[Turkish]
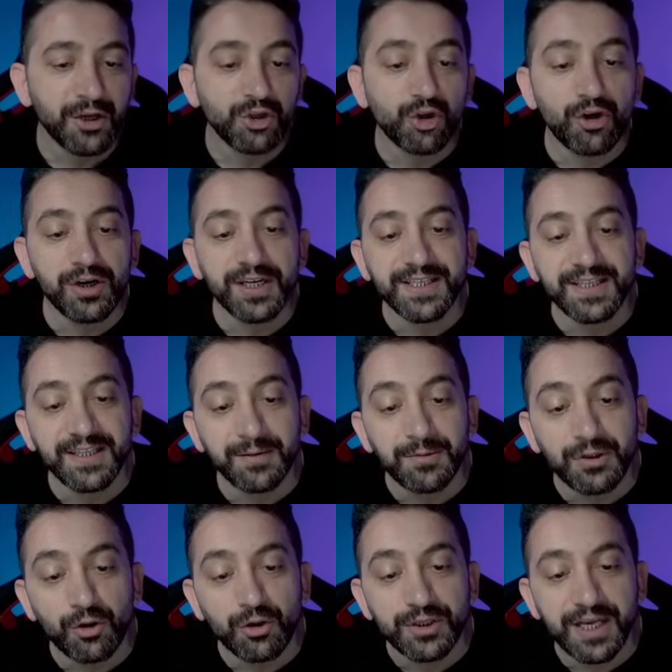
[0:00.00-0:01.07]

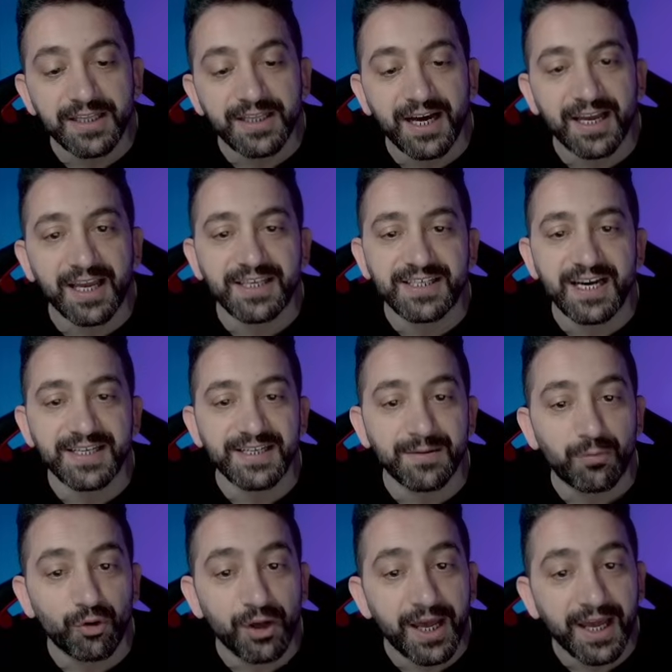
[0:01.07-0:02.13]
Sonrasında bir 90 daha
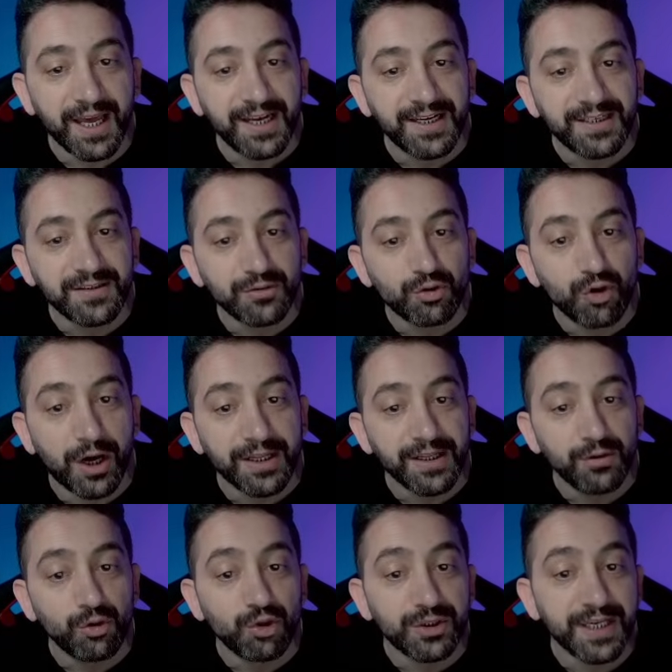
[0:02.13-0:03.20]
geçerse buraya gelir. Şu
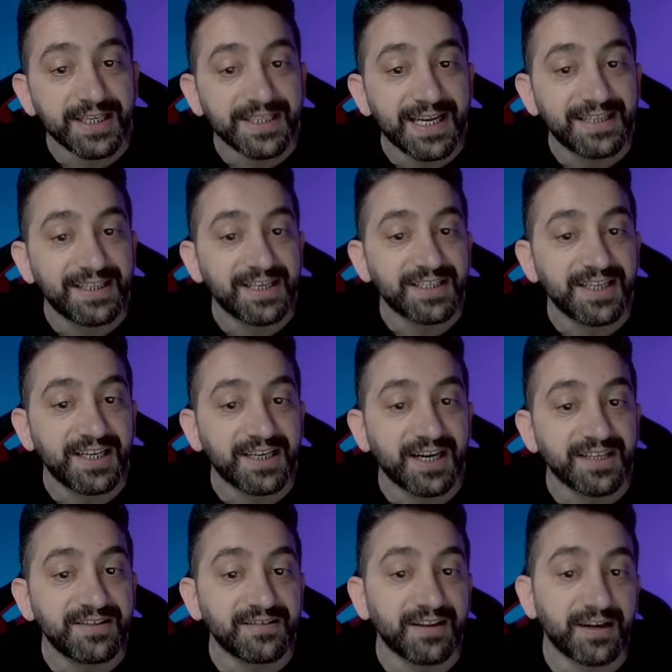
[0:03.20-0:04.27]
anda 180
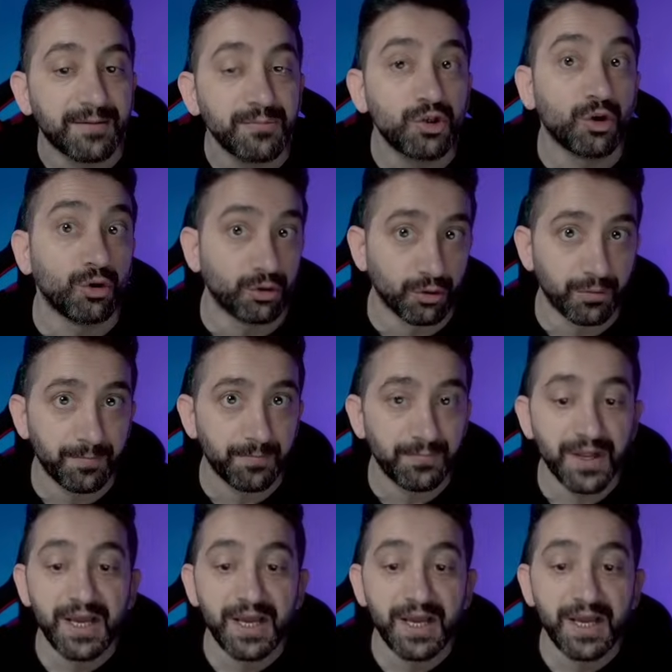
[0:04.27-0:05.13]
derecelik açı taramış oldu.